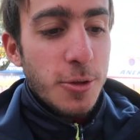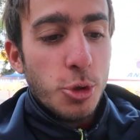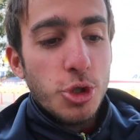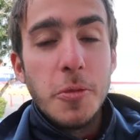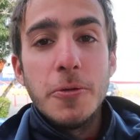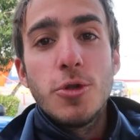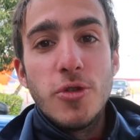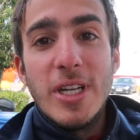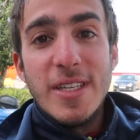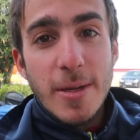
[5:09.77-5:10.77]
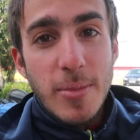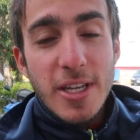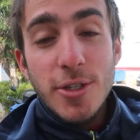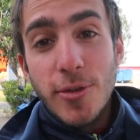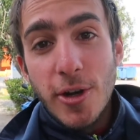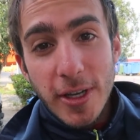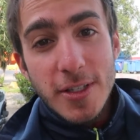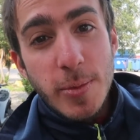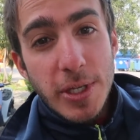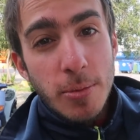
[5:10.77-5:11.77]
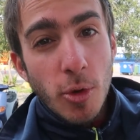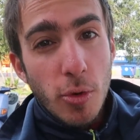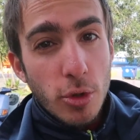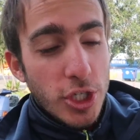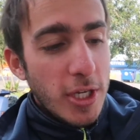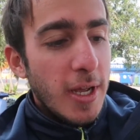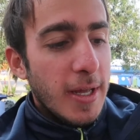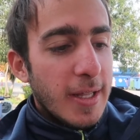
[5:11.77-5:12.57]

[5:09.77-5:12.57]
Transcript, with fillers: Donc je pense que je vais les appeler, je vais leur expliquer mon projet